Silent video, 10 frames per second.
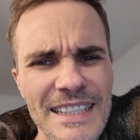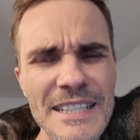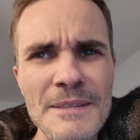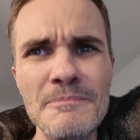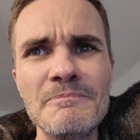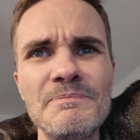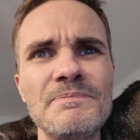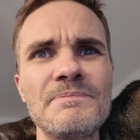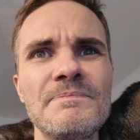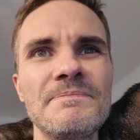
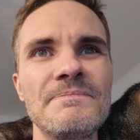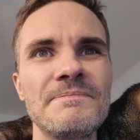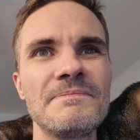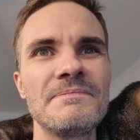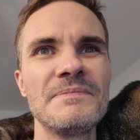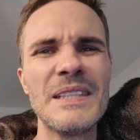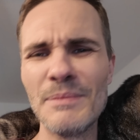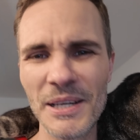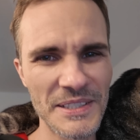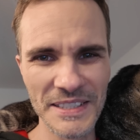ähm, die
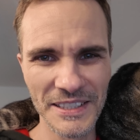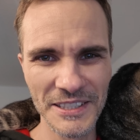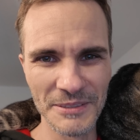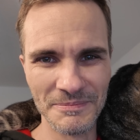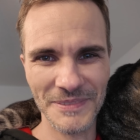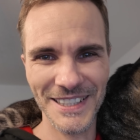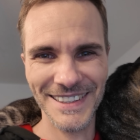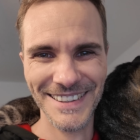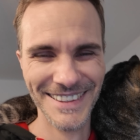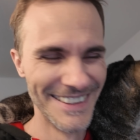machen das nicht alleine.
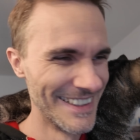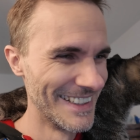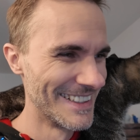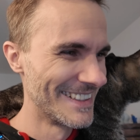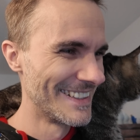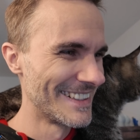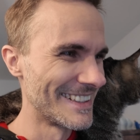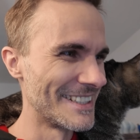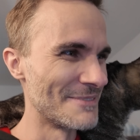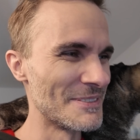
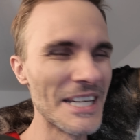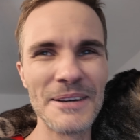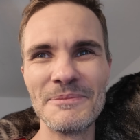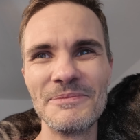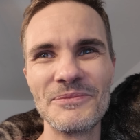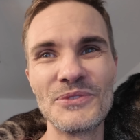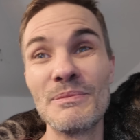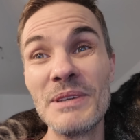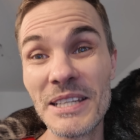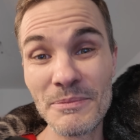Ähm, die haben
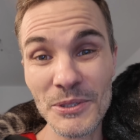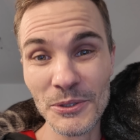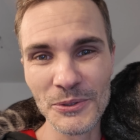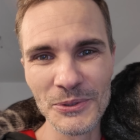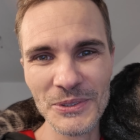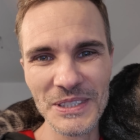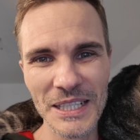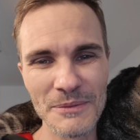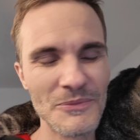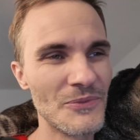Familie im Hintergrund, die
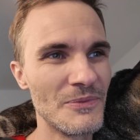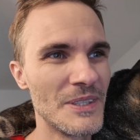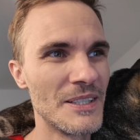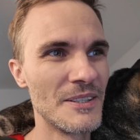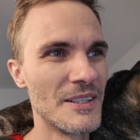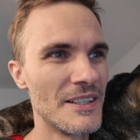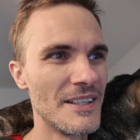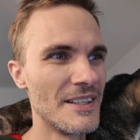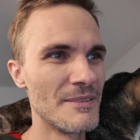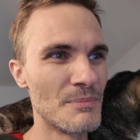haben
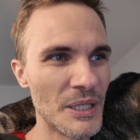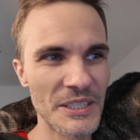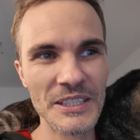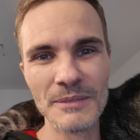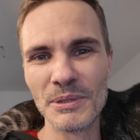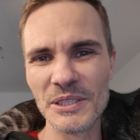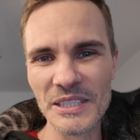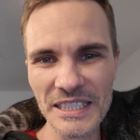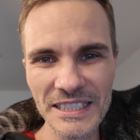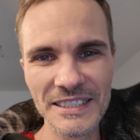Partner,
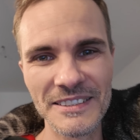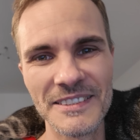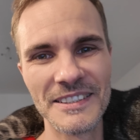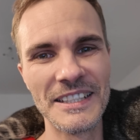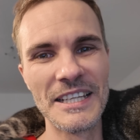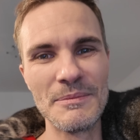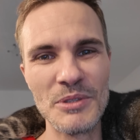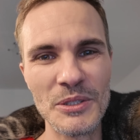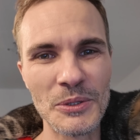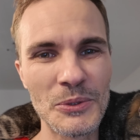Partnerinnen äh, im
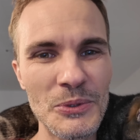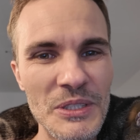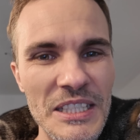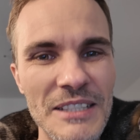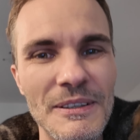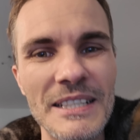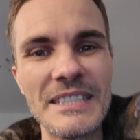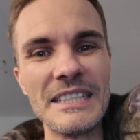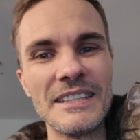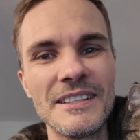Hintergrund, die
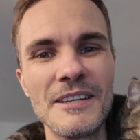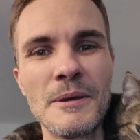quasi